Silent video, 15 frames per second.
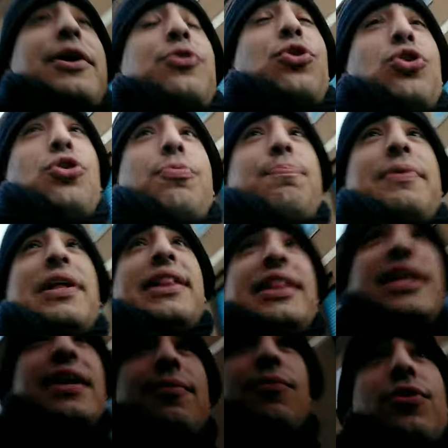con
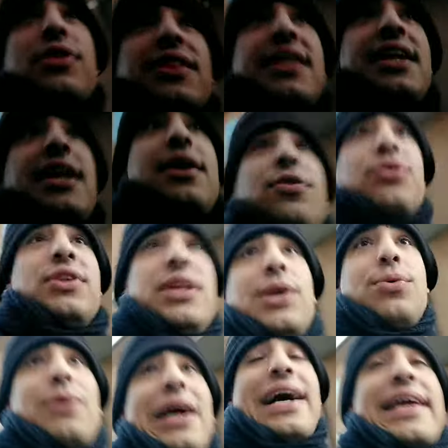l'obiettivo di
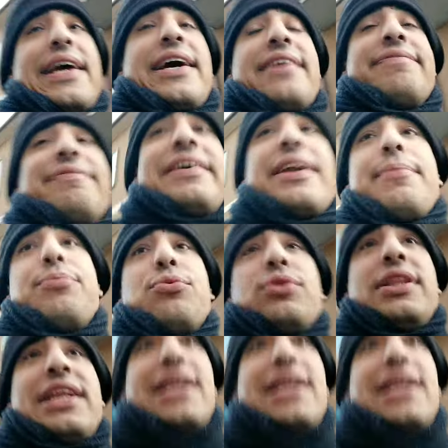continuare a fare punti.